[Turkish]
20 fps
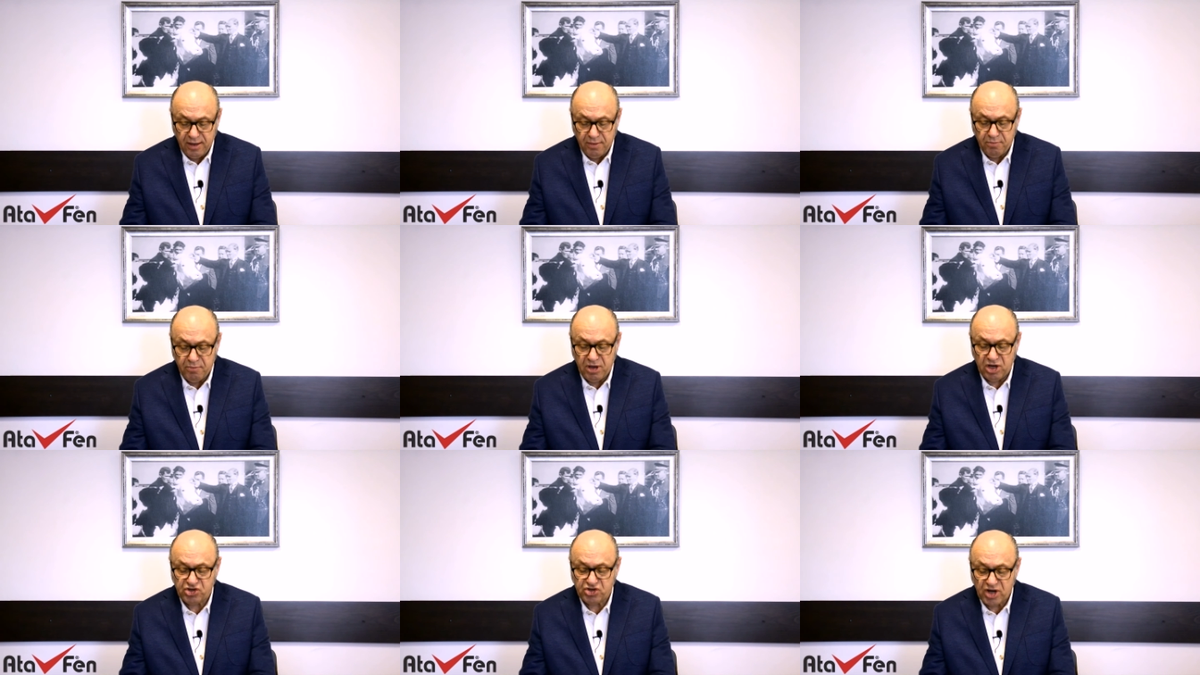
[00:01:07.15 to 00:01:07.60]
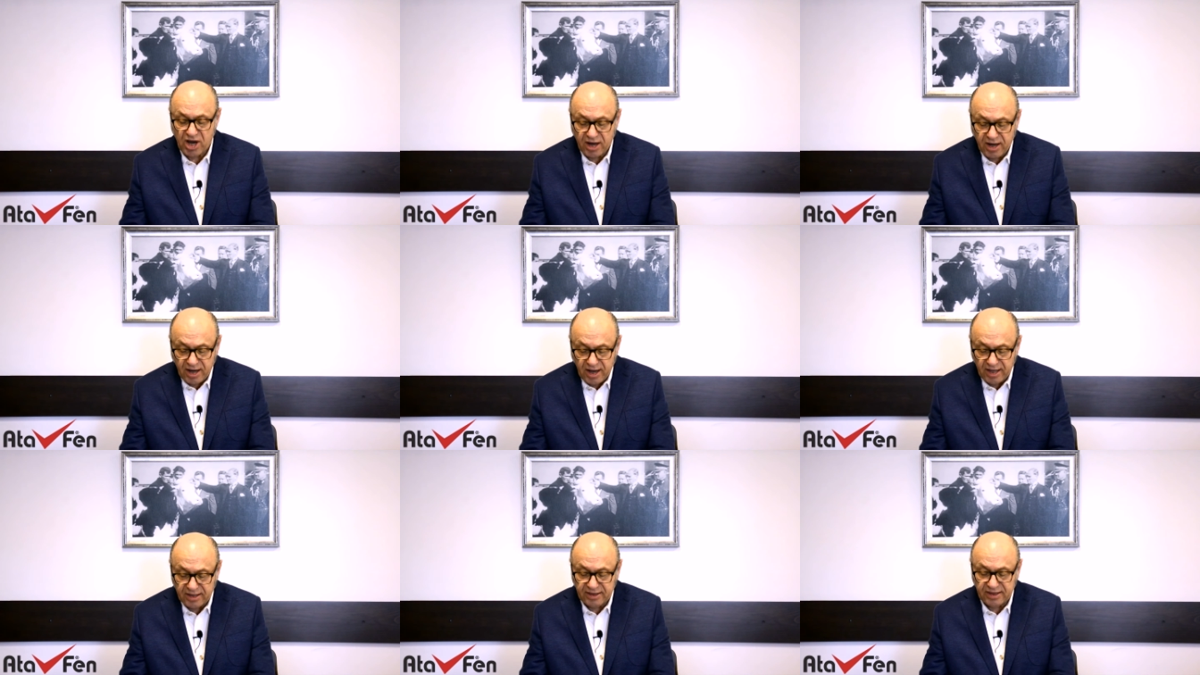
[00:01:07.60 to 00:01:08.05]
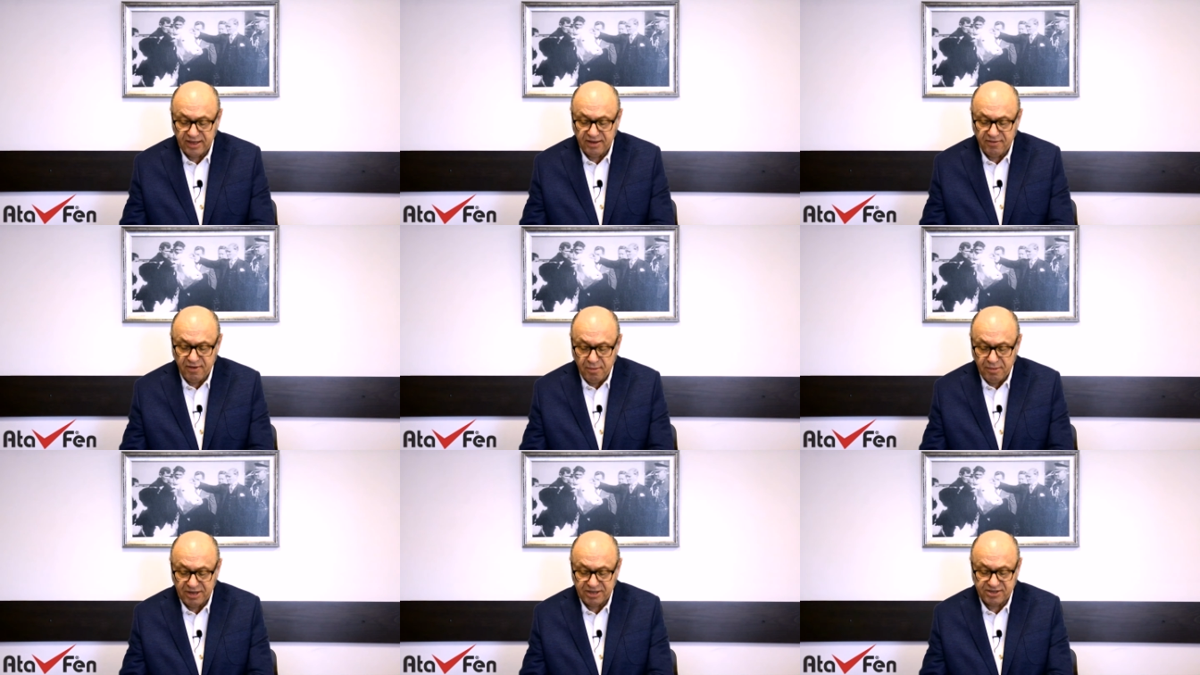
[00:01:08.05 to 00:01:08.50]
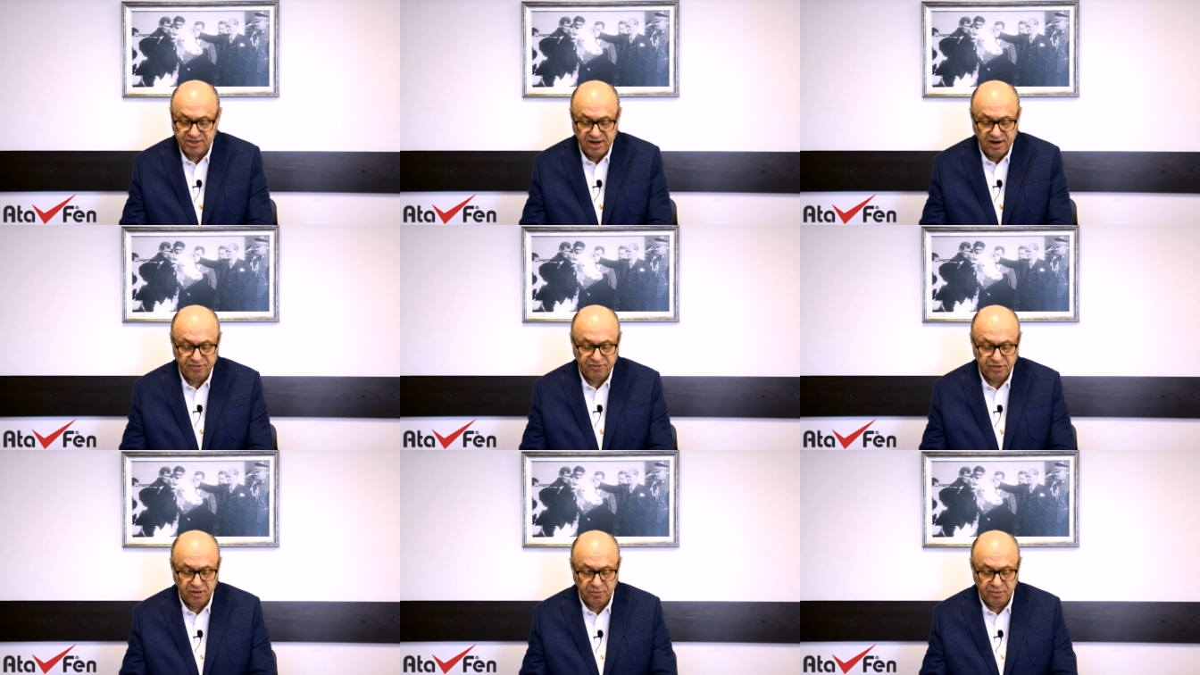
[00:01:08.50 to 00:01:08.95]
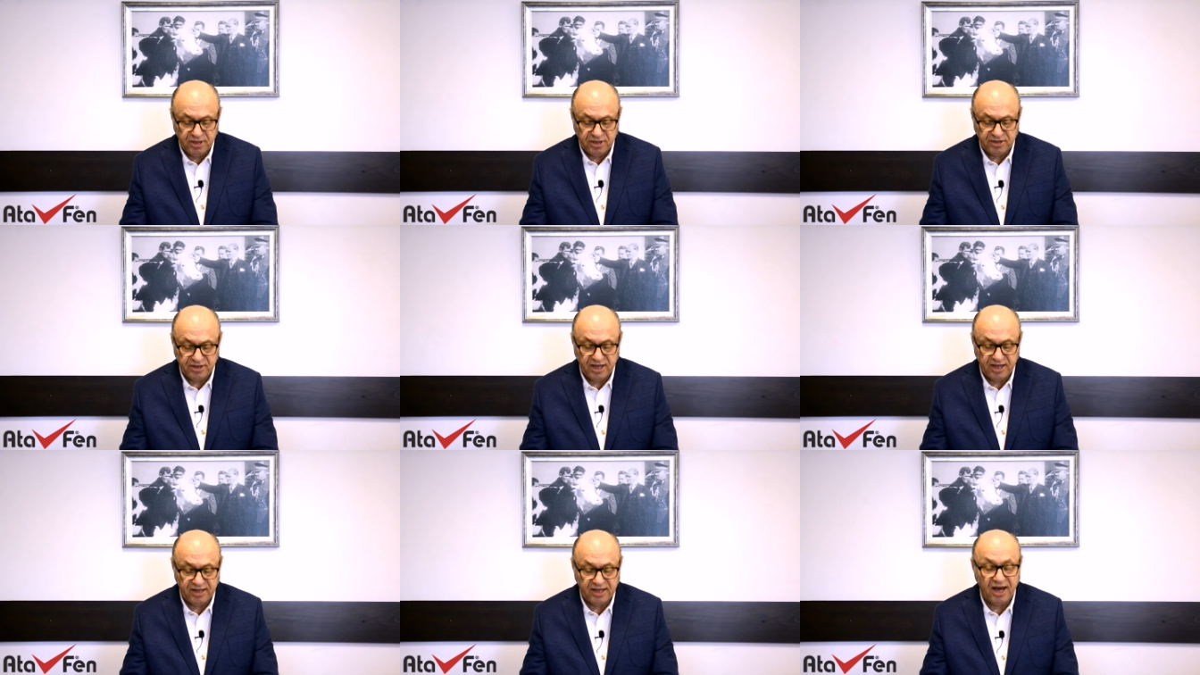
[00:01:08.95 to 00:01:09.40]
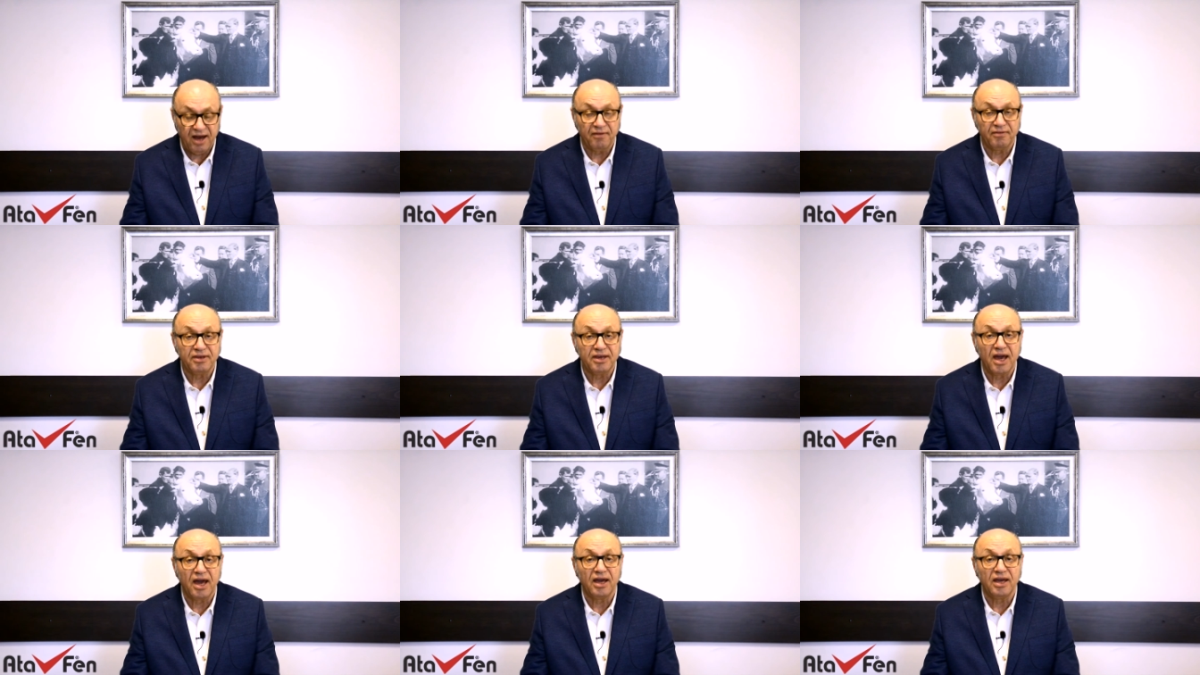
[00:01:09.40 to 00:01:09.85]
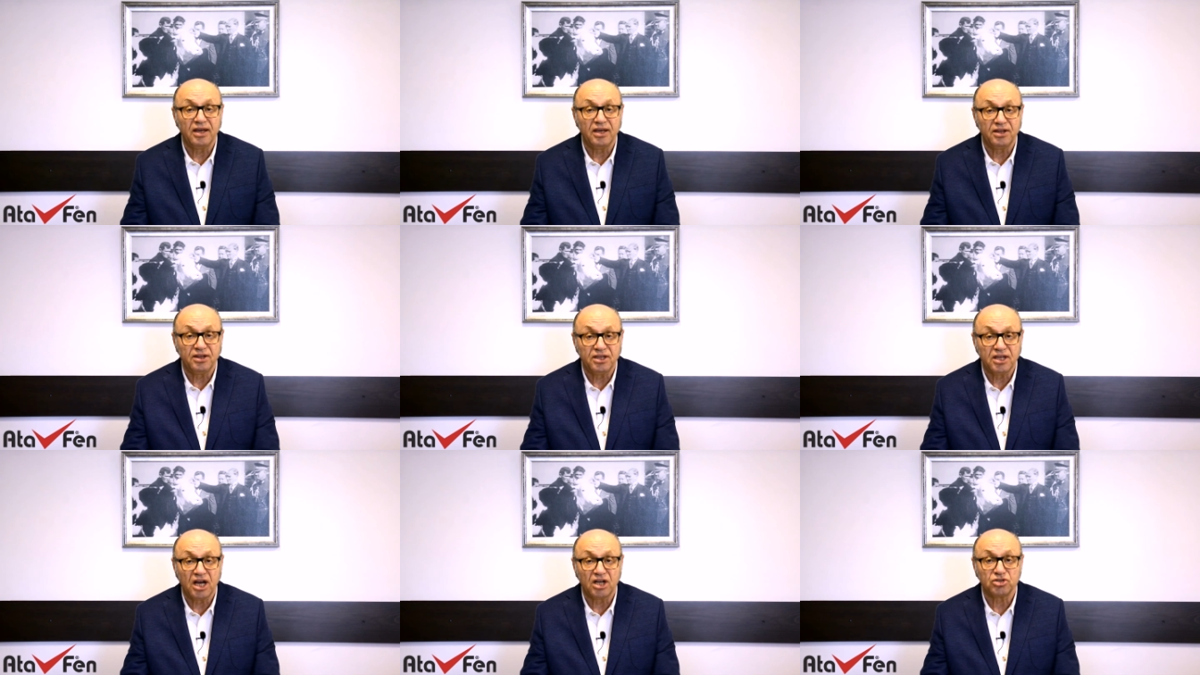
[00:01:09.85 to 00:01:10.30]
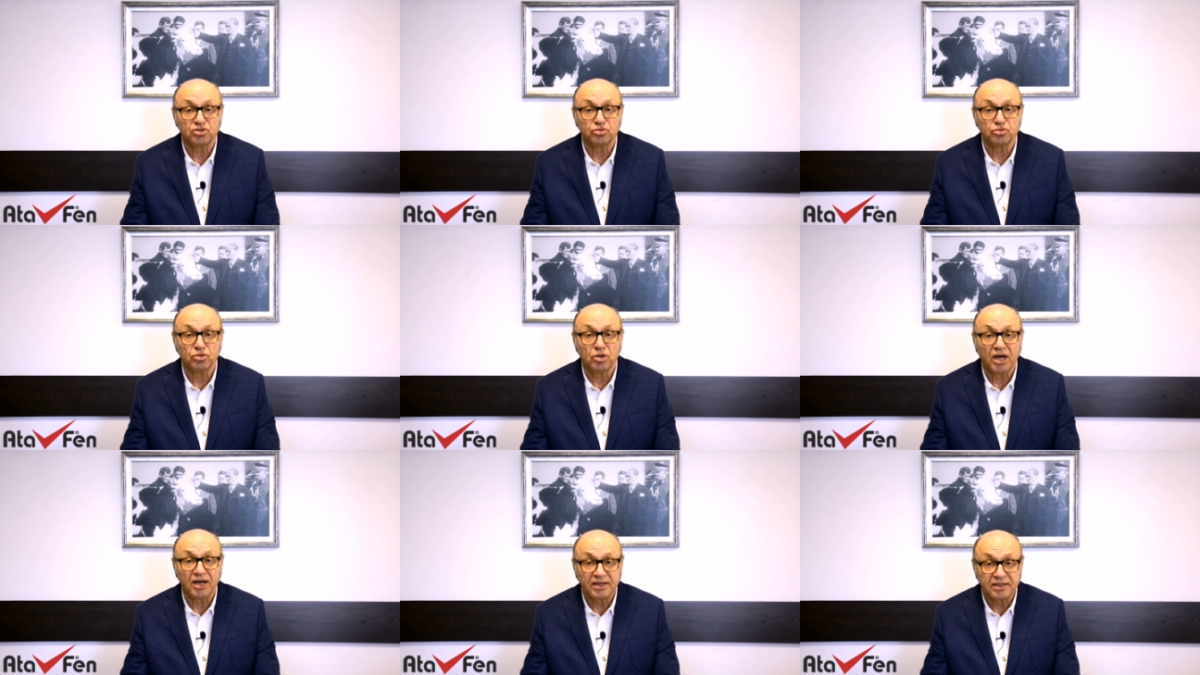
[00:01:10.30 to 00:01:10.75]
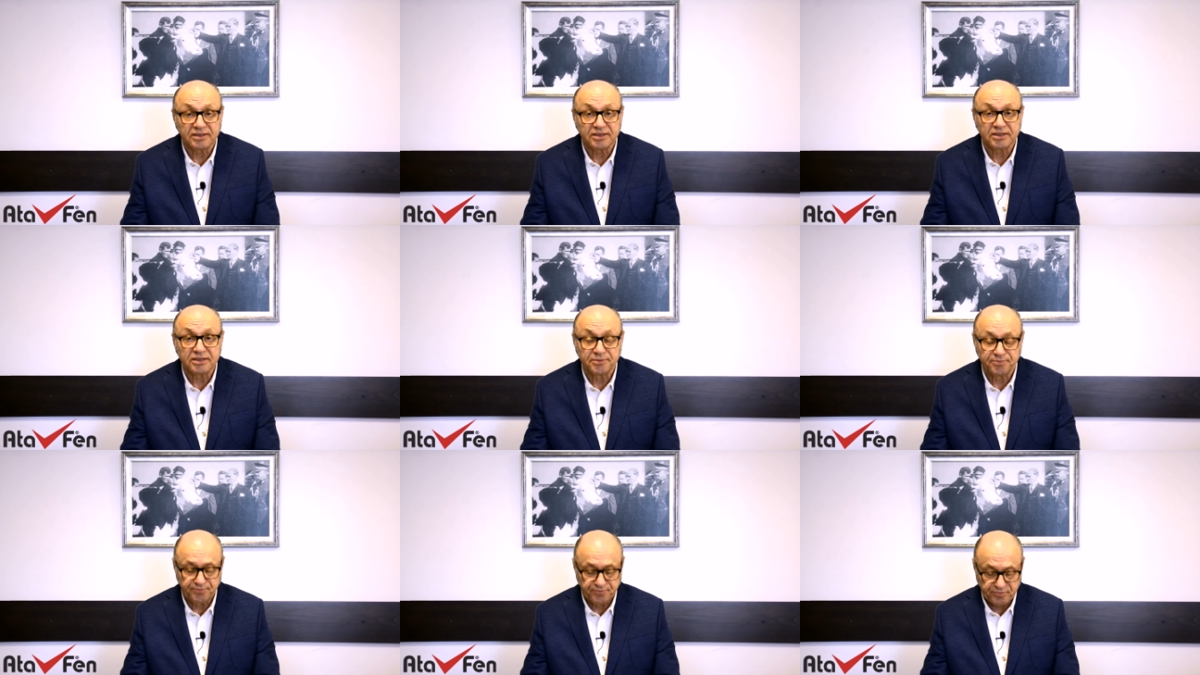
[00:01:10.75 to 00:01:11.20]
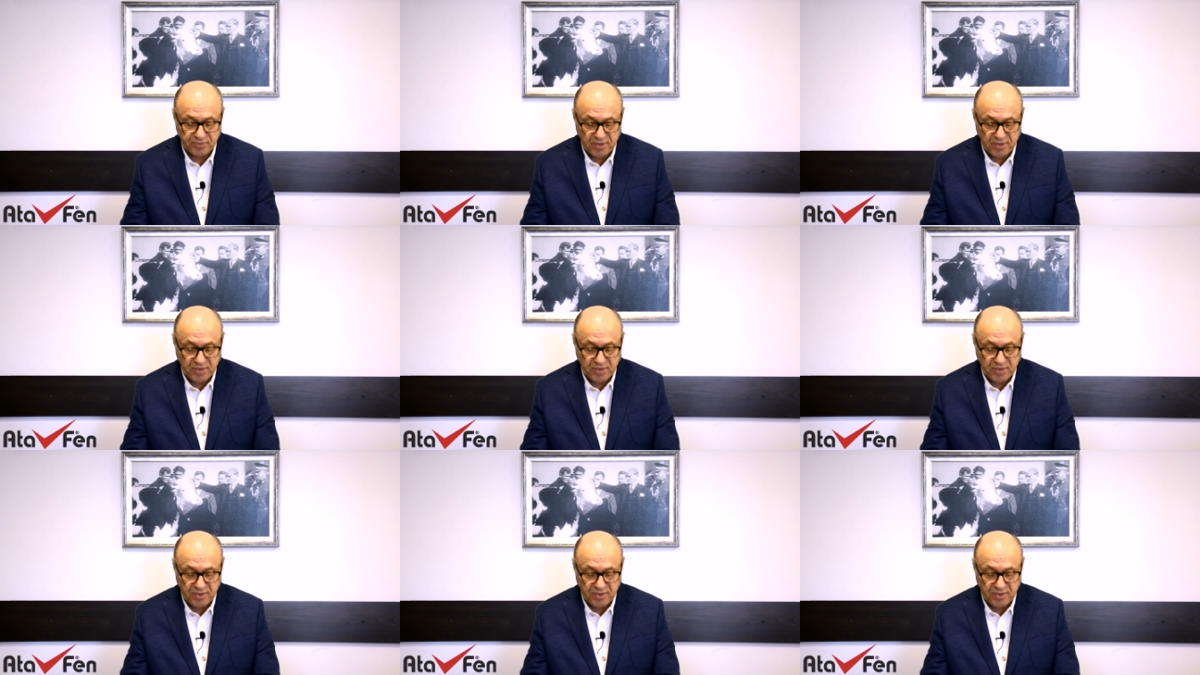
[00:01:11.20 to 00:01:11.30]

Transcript: meşakkatli ve masraflı bir tedaviye ihtiyaç duyarız.